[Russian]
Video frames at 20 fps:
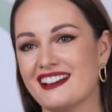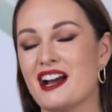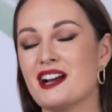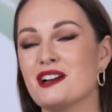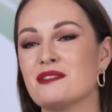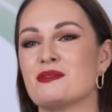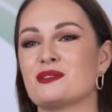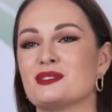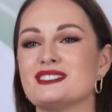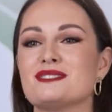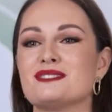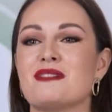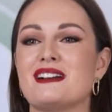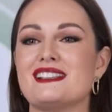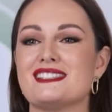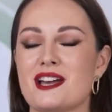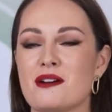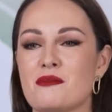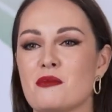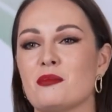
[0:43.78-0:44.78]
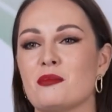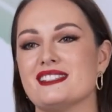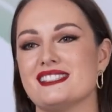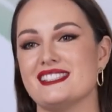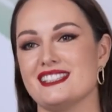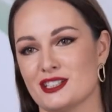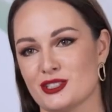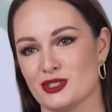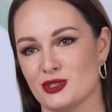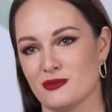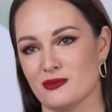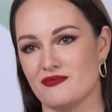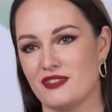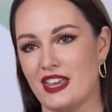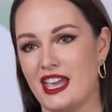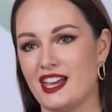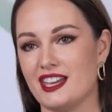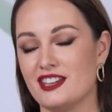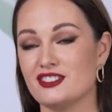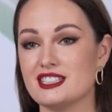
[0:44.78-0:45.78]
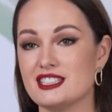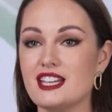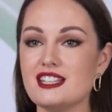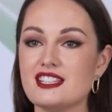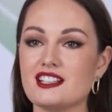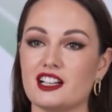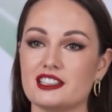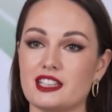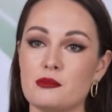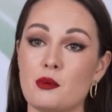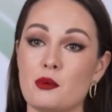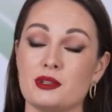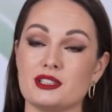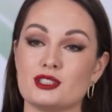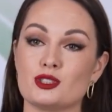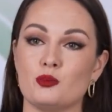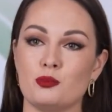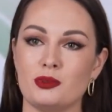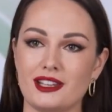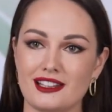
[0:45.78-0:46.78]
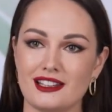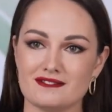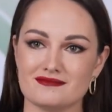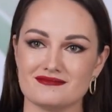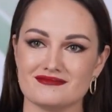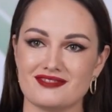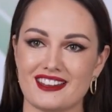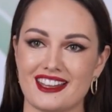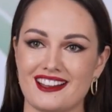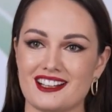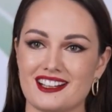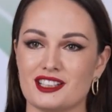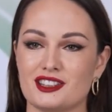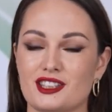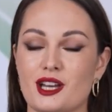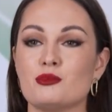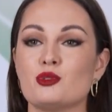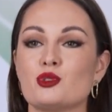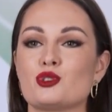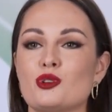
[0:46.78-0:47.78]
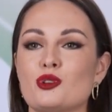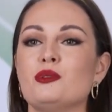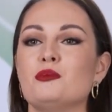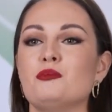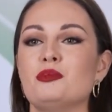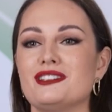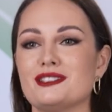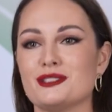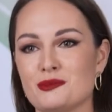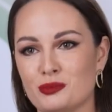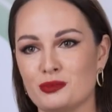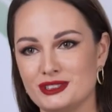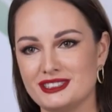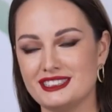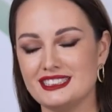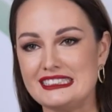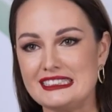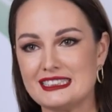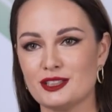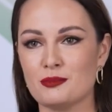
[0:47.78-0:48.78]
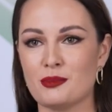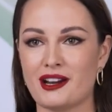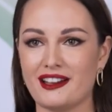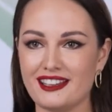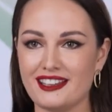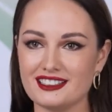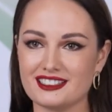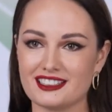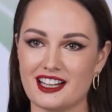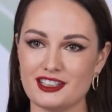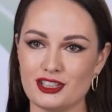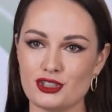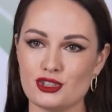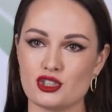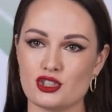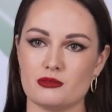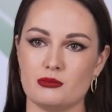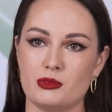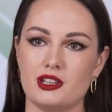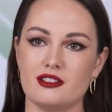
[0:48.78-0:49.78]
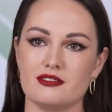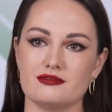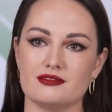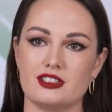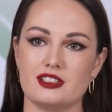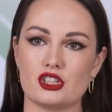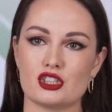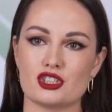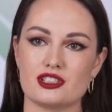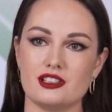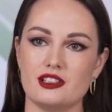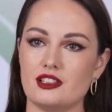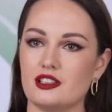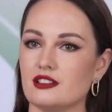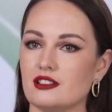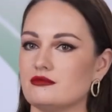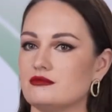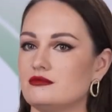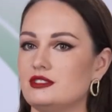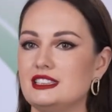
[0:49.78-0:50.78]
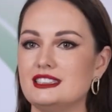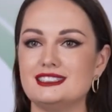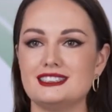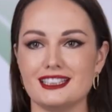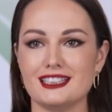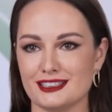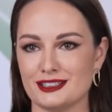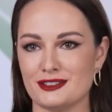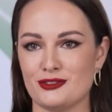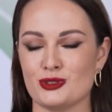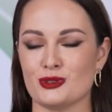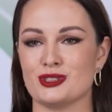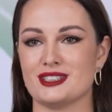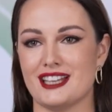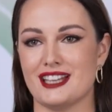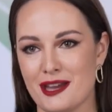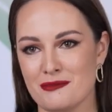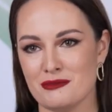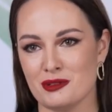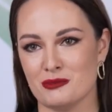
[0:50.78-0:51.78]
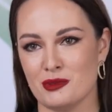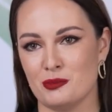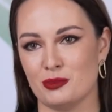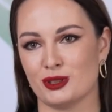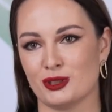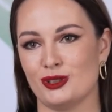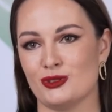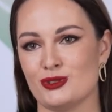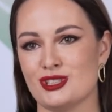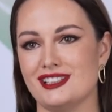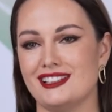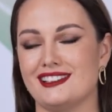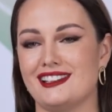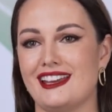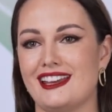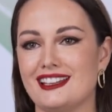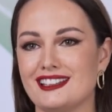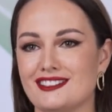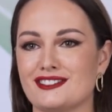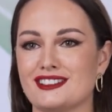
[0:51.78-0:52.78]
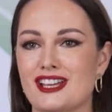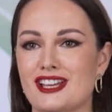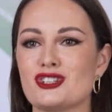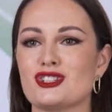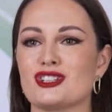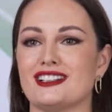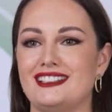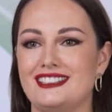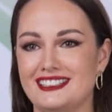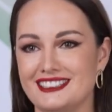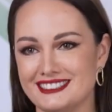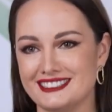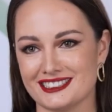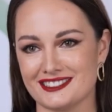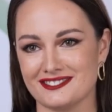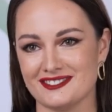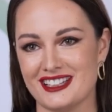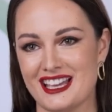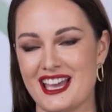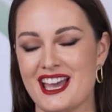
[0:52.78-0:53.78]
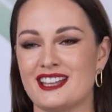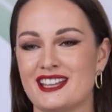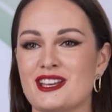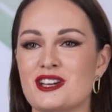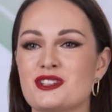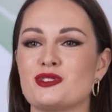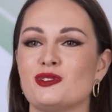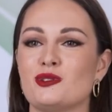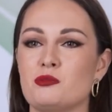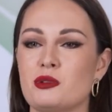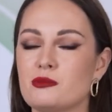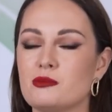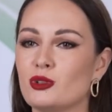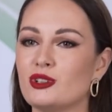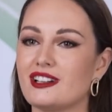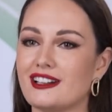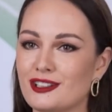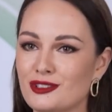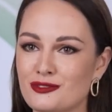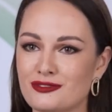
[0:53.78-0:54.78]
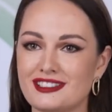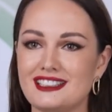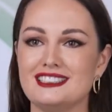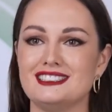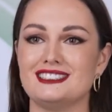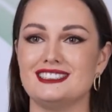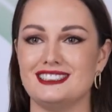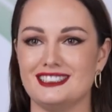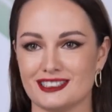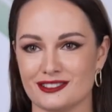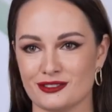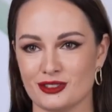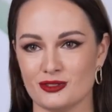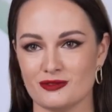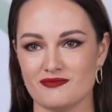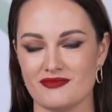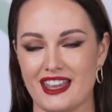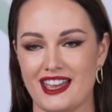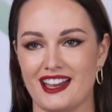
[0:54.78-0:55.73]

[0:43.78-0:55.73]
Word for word: как просто бальзамом по сердцу. И вы знаете, когда мы приступили к тому, чтобы перезапустить этот проект, конечно же, мы решили не делать все сами. Мы подключили для этого наших лидеров, нашу любимую Ирену Валентиновну.